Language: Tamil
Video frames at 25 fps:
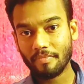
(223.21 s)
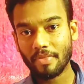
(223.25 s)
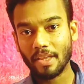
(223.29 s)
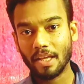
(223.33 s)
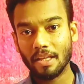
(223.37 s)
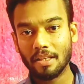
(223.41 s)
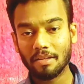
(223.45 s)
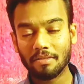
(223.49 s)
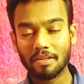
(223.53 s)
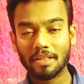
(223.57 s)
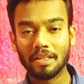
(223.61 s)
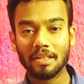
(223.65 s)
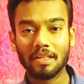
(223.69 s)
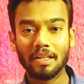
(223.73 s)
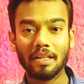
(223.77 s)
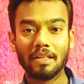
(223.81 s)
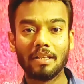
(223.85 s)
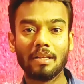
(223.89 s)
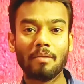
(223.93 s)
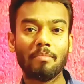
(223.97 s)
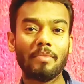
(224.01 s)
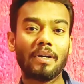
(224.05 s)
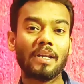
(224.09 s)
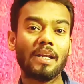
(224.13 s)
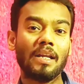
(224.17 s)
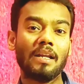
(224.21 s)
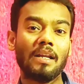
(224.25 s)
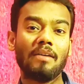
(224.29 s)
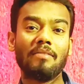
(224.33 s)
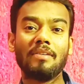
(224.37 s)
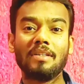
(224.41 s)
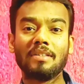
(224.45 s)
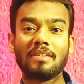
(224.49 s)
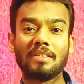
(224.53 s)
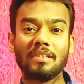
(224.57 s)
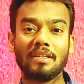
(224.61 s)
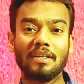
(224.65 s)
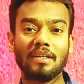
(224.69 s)
இது வந்து இந்த மாதிரி
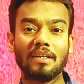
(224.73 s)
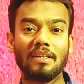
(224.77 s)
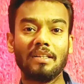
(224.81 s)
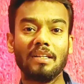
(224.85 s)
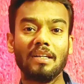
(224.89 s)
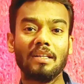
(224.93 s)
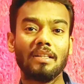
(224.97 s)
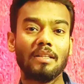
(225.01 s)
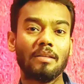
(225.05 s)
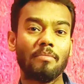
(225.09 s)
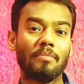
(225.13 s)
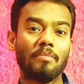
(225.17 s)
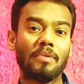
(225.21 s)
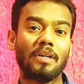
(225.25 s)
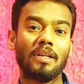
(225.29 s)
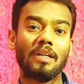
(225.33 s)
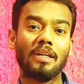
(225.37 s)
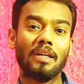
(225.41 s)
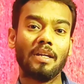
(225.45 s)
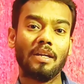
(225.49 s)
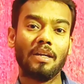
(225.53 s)
லெவல்ஸ் இருக்குது இந்த மாதிரி